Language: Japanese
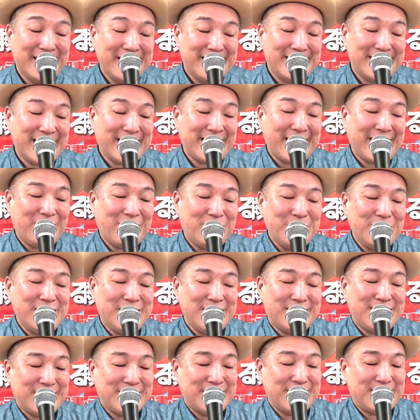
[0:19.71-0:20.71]
さて、本
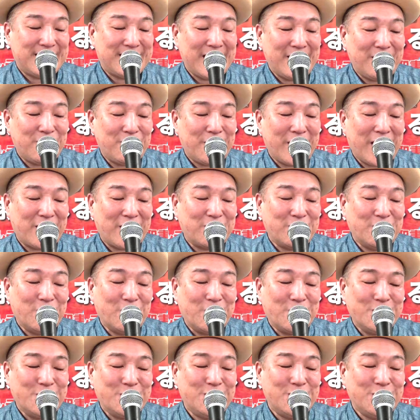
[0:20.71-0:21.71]
日せんごひゃく
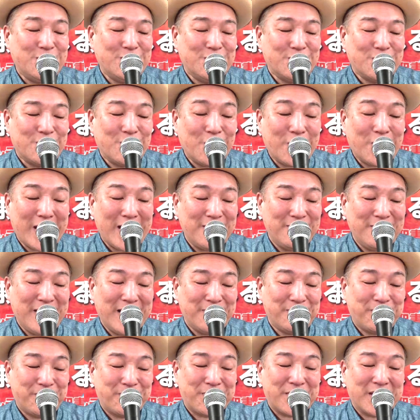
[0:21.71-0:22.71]
ろくじゅうごかいめ、